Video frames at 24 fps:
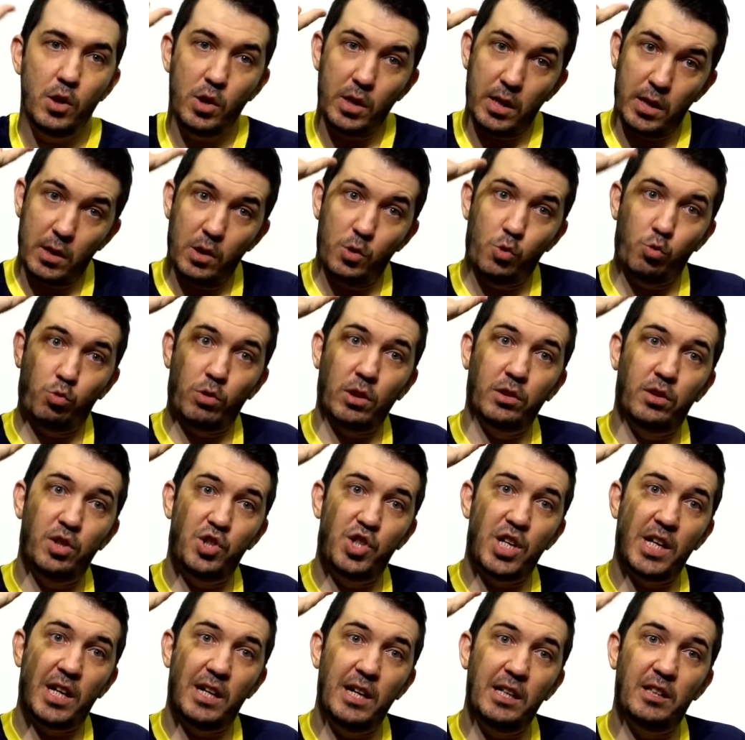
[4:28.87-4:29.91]
E, şut
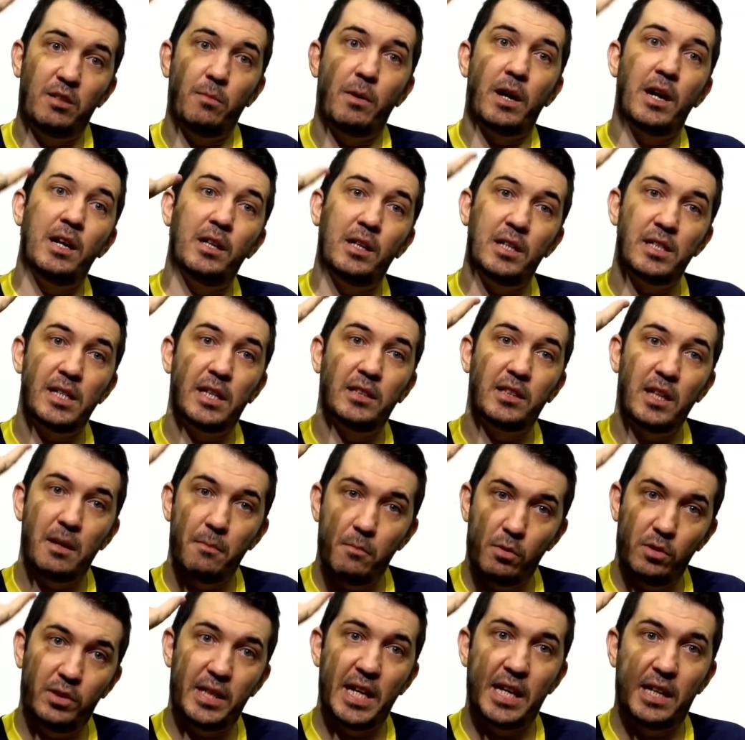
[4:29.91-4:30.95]
atış şekli itibariyle de
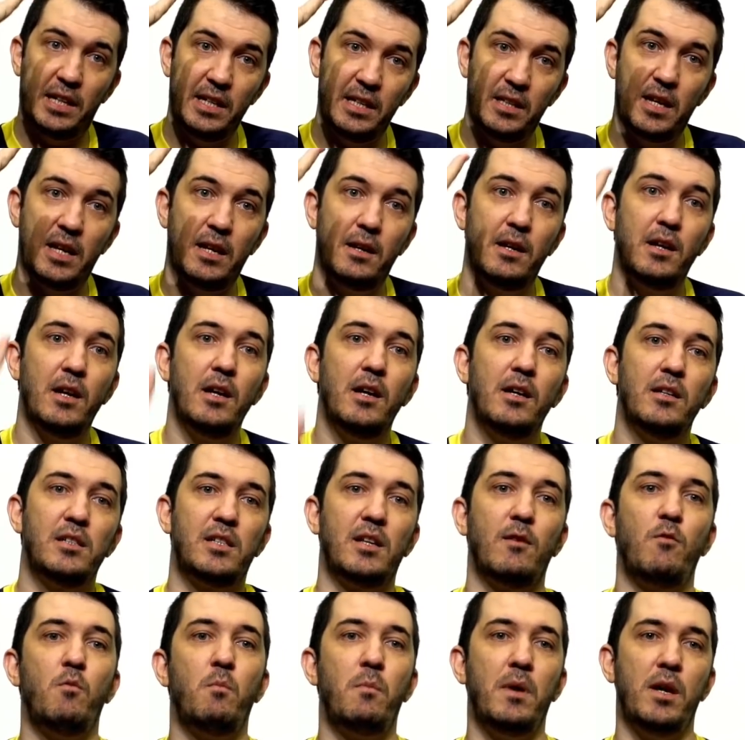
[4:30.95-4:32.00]
zaten bir tekniği de
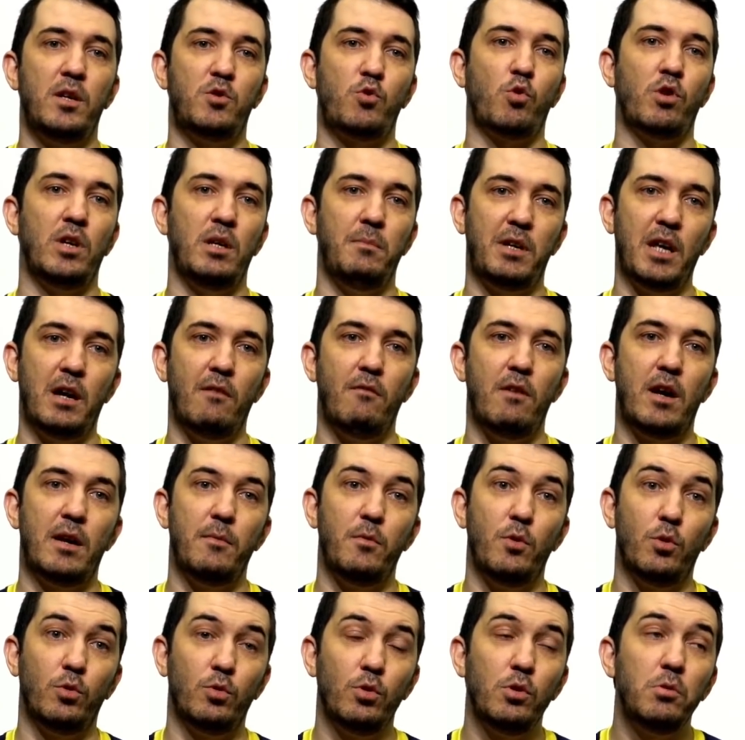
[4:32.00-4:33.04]
savunmaya çok imkan
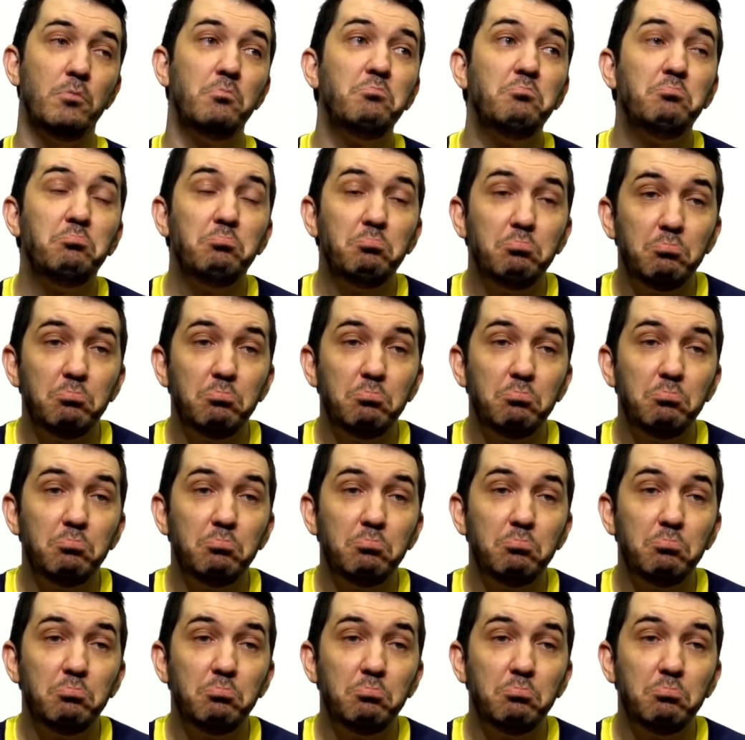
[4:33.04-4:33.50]
vermiyordu.